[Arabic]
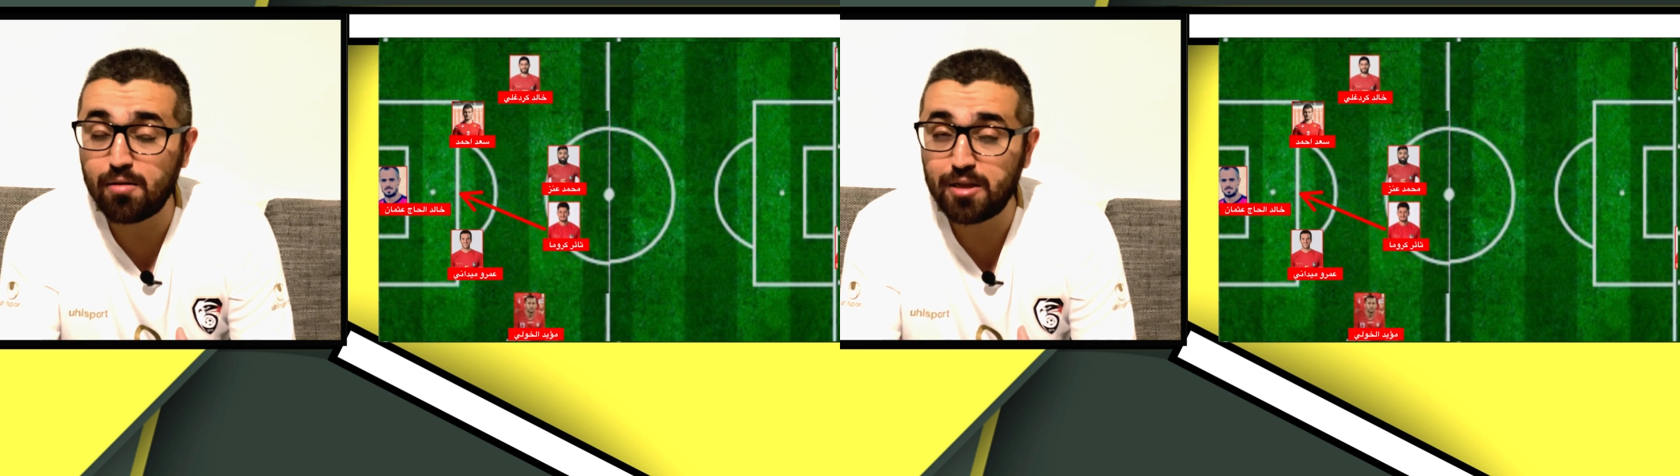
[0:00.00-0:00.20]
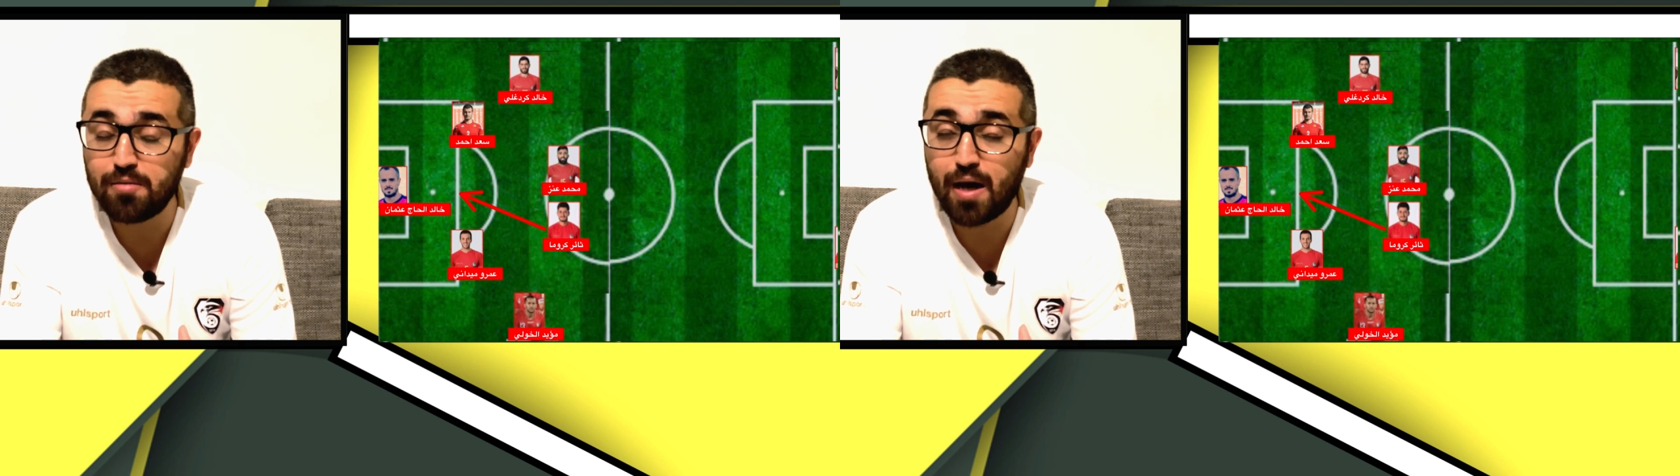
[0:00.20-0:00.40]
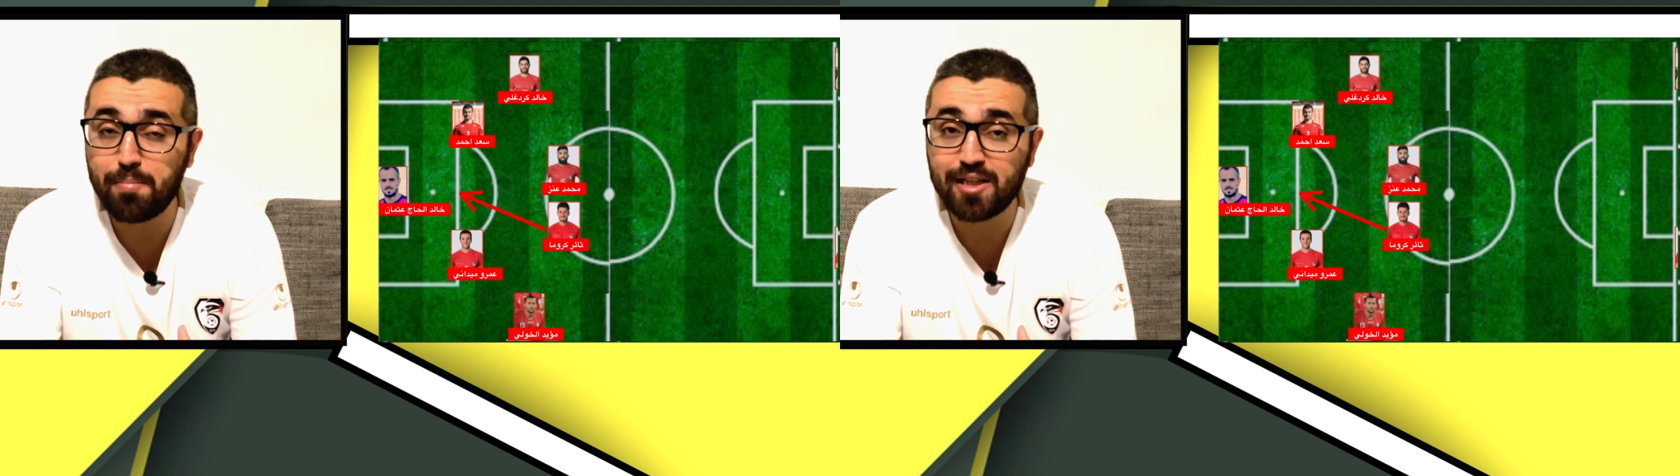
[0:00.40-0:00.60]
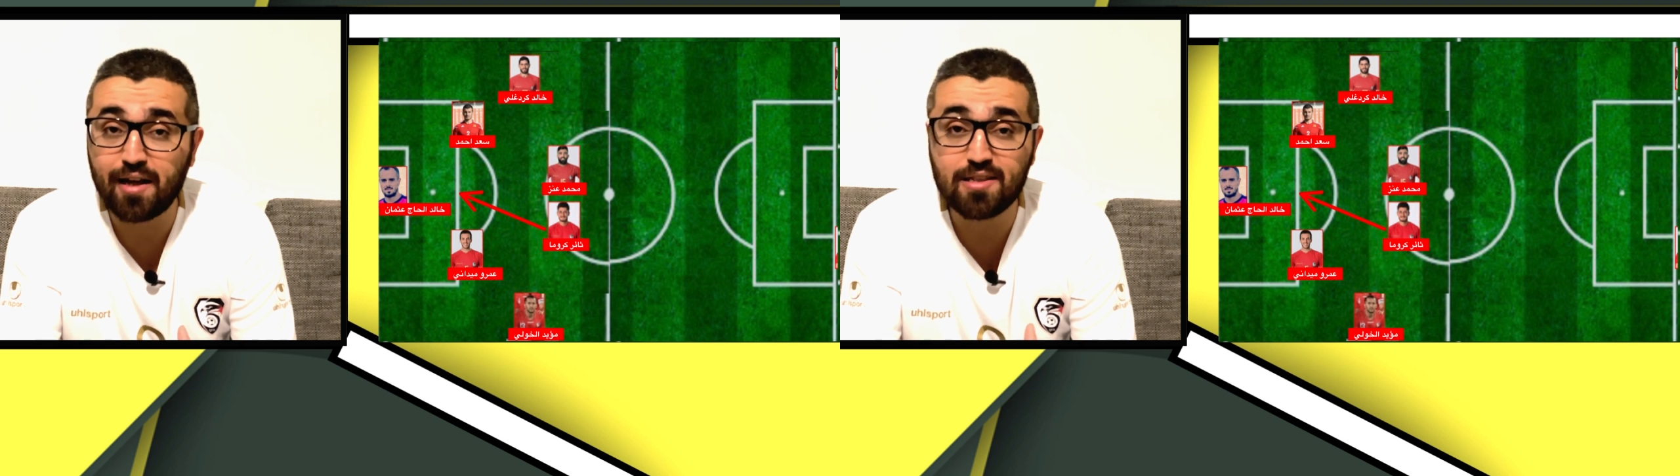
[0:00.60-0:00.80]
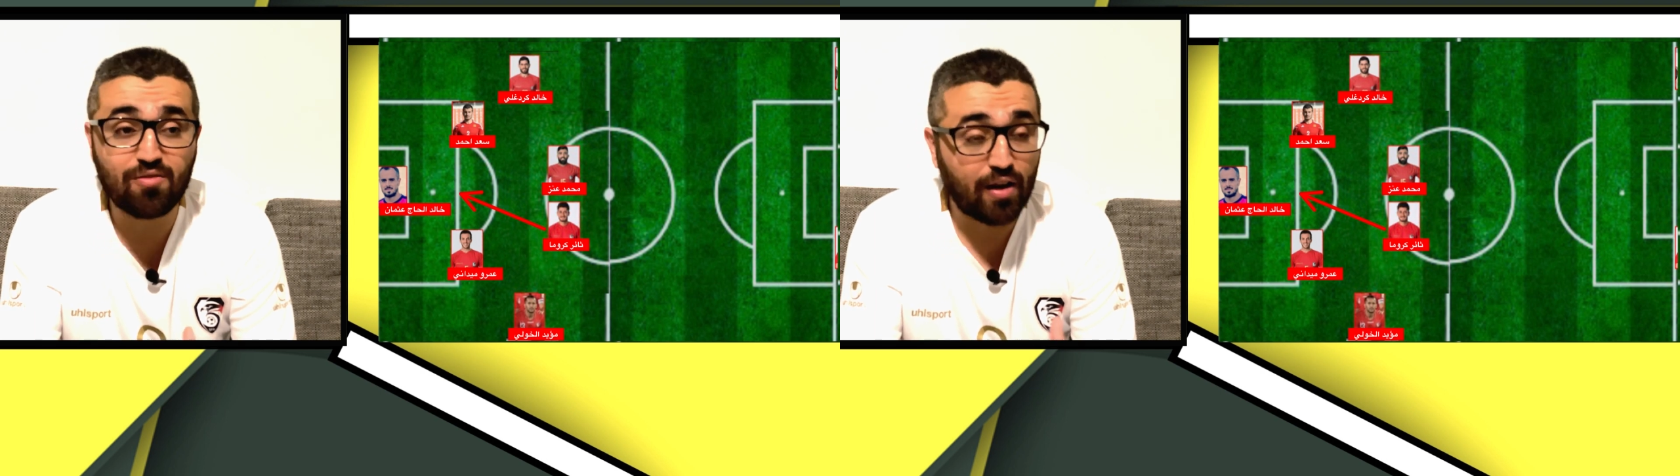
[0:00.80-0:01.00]
من محمد
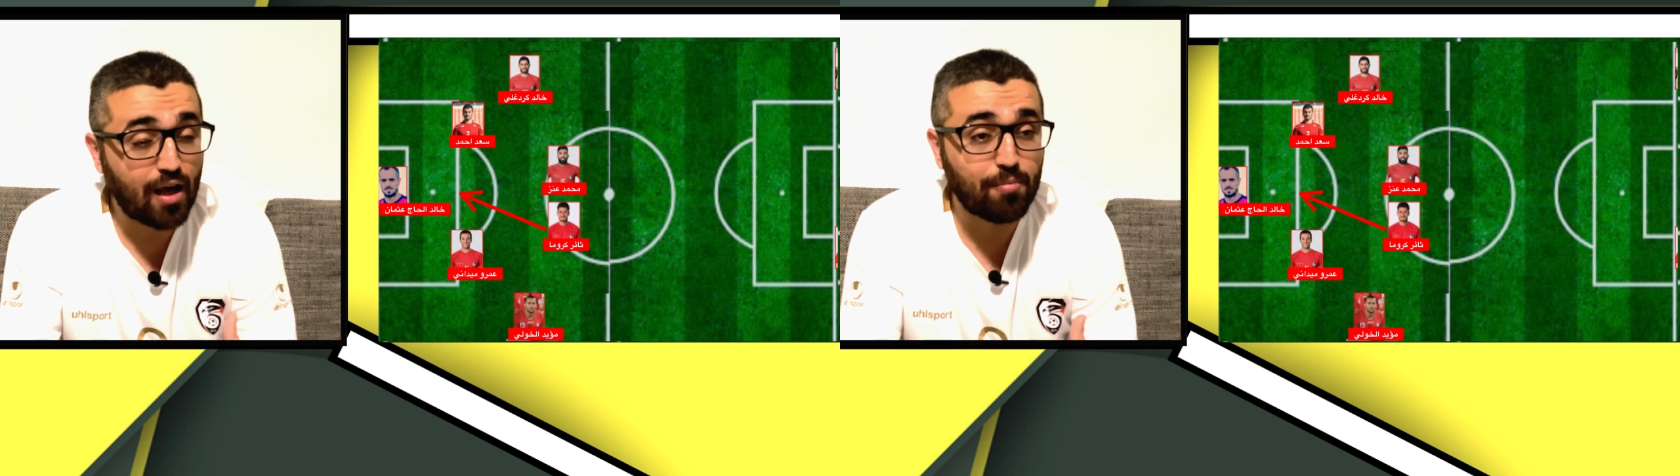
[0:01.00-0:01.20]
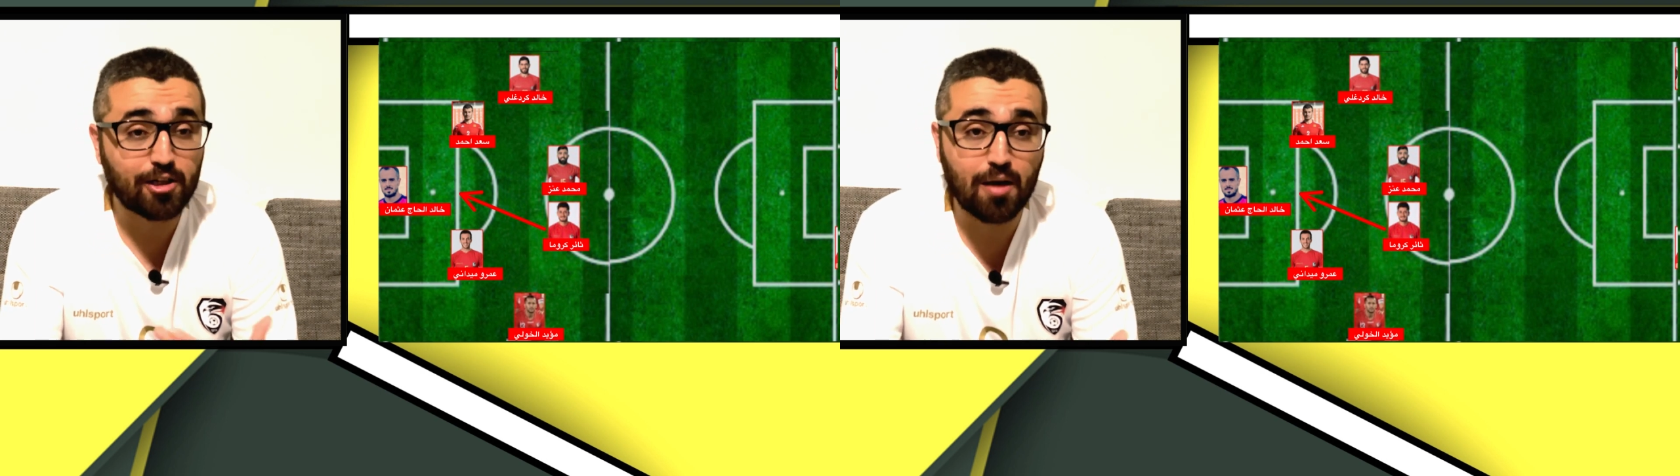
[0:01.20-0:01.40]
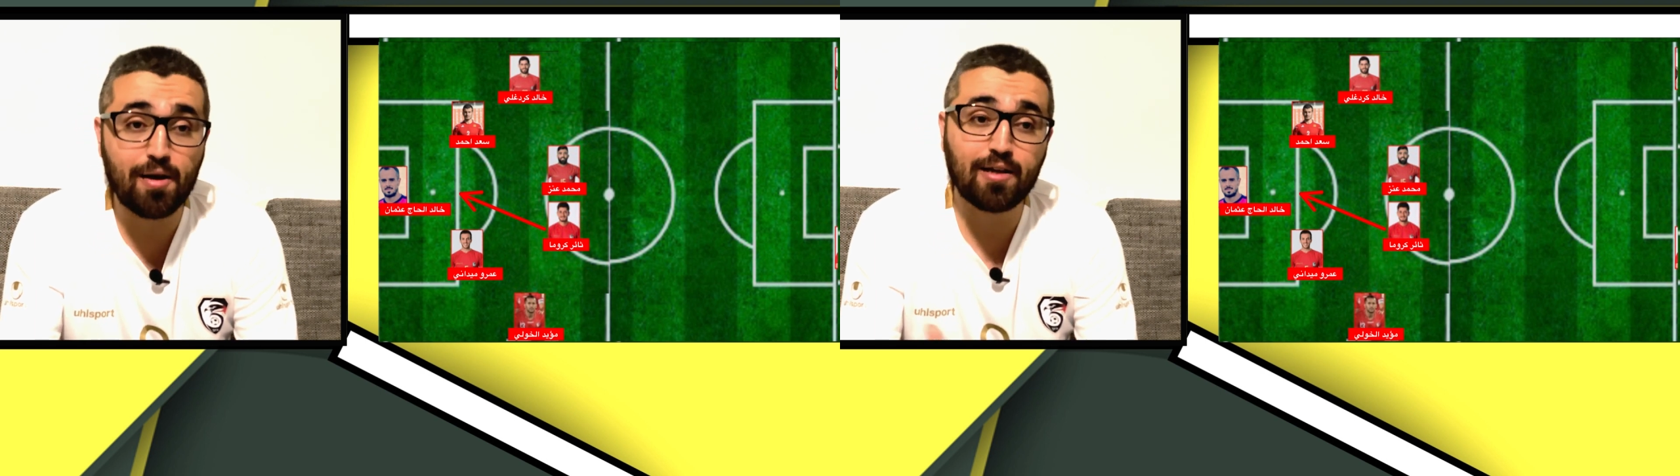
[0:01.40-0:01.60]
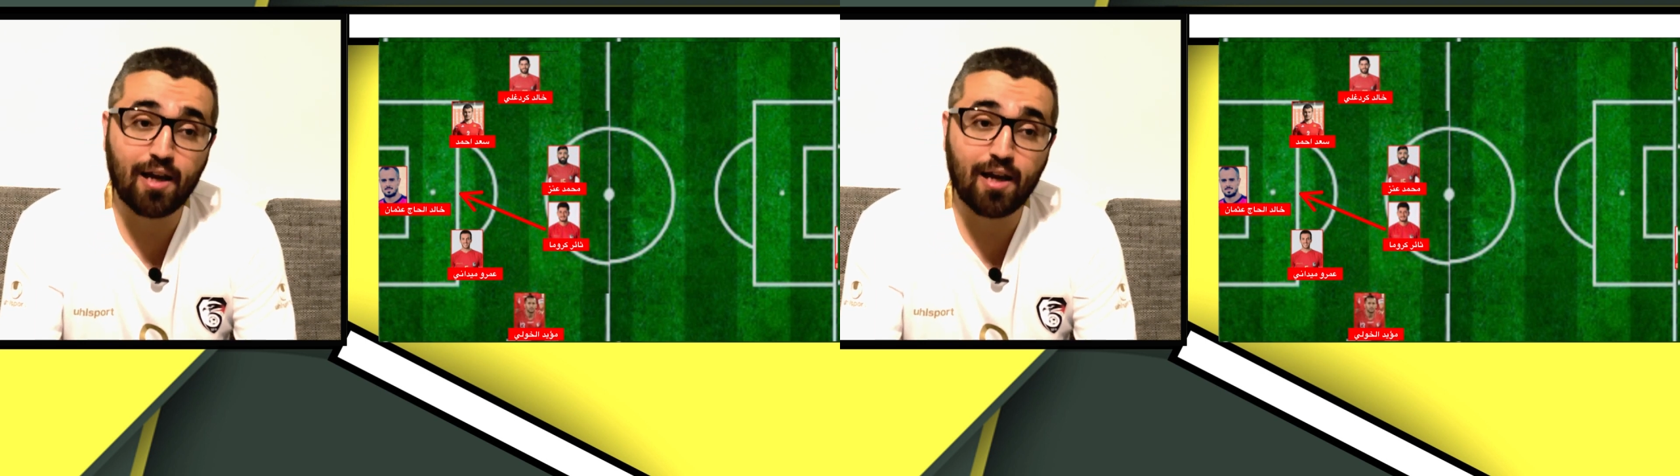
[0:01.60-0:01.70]
عنس فالامر كمان